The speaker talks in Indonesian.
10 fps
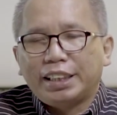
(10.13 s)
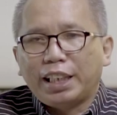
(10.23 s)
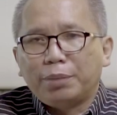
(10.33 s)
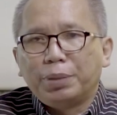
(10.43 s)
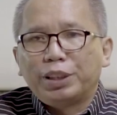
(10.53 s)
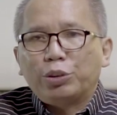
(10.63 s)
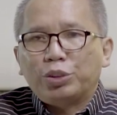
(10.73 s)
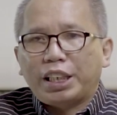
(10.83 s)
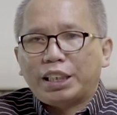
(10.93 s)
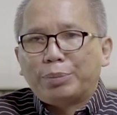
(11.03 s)
dan
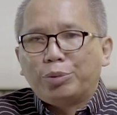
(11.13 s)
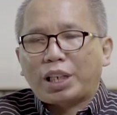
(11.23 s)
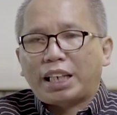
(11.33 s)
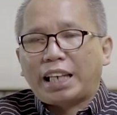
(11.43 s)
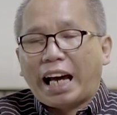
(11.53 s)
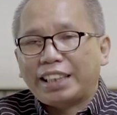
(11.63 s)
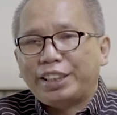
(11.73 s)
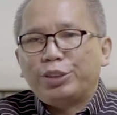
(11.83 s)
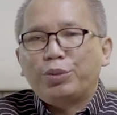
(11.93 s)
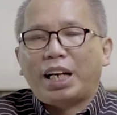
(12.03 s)
bentuk dari kemurahan
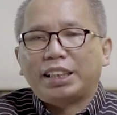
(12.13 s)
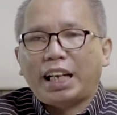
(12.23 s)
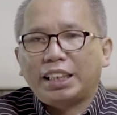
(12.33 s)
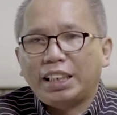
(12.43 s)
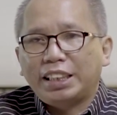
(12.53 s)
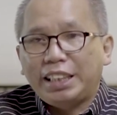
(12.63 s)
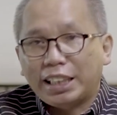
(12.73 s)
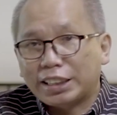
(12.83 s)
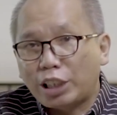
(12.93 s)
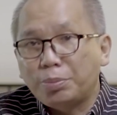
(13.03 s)
hati Tuhan adalah
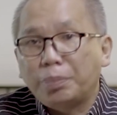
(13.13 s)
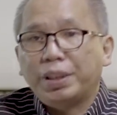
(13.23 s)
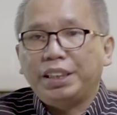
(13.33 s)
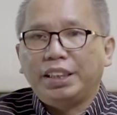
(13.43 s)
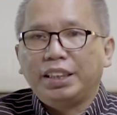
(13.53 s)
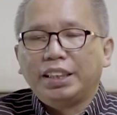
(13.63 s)
dia selalu memberi